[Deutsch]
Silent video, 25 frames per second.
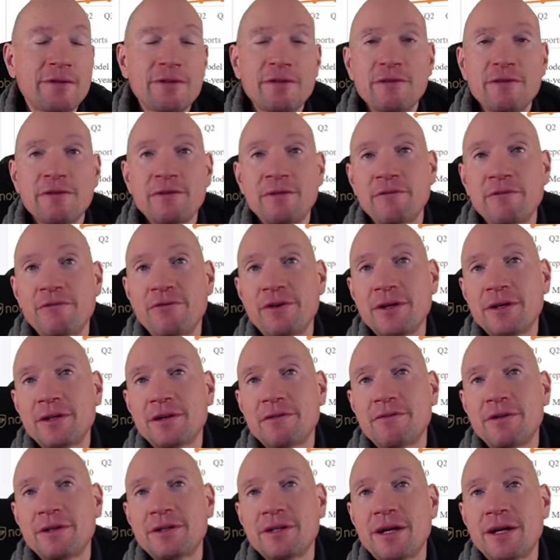im vierten
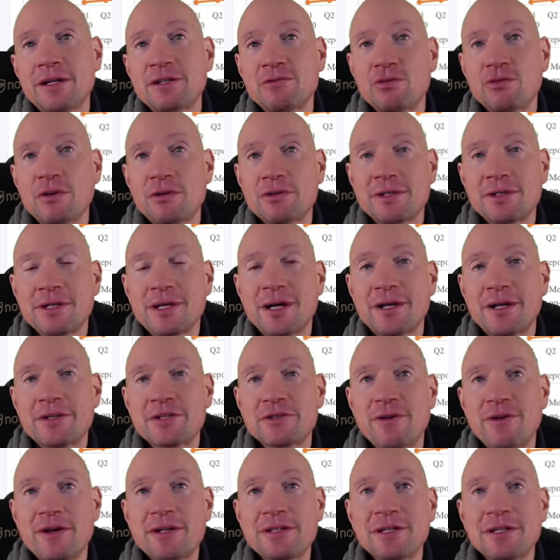Quartal
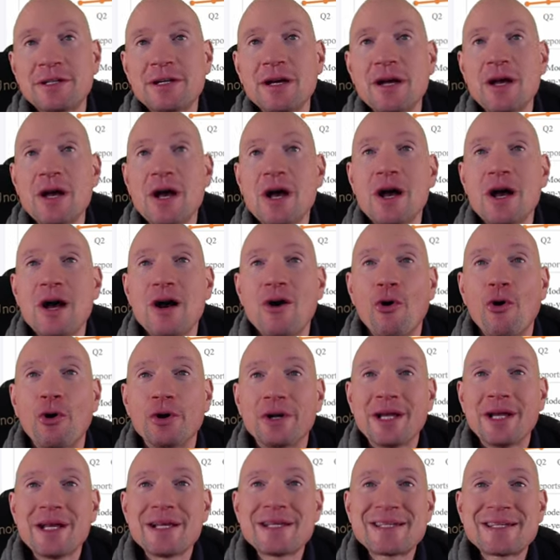2023.
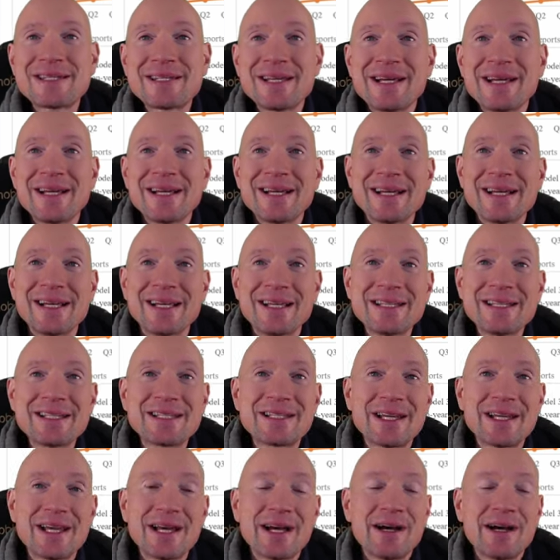Und jetzt
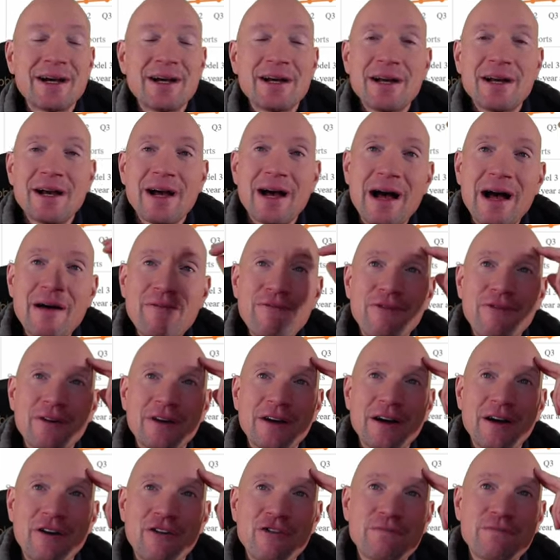ist der
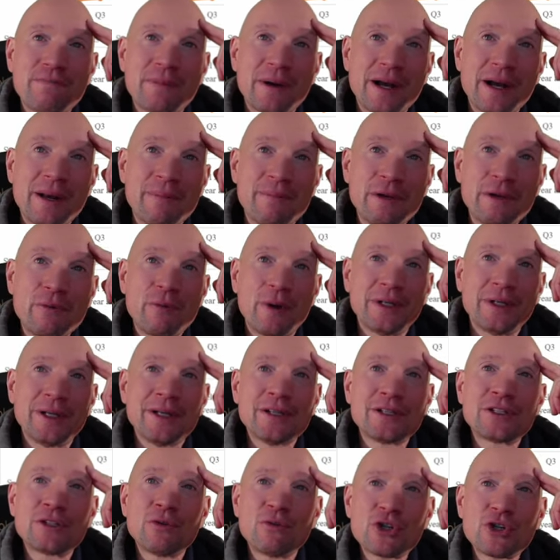Abverkauf bei
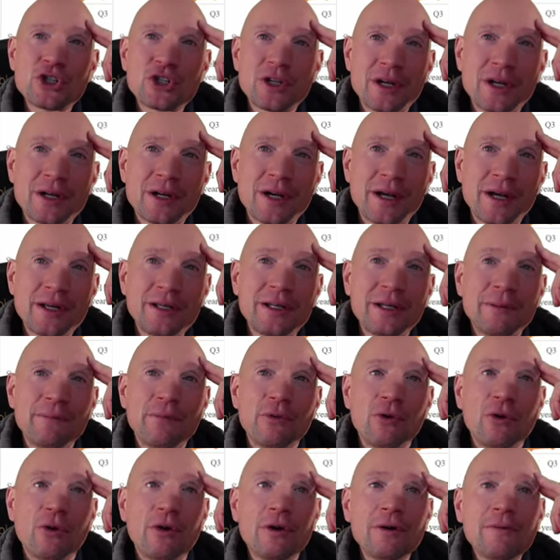BYD so stark
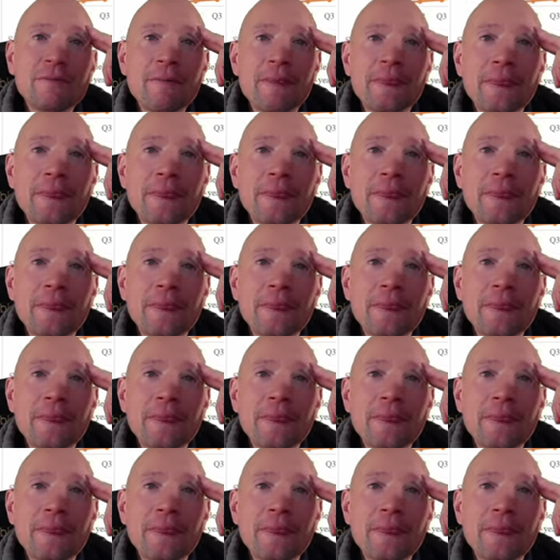eingebrochen,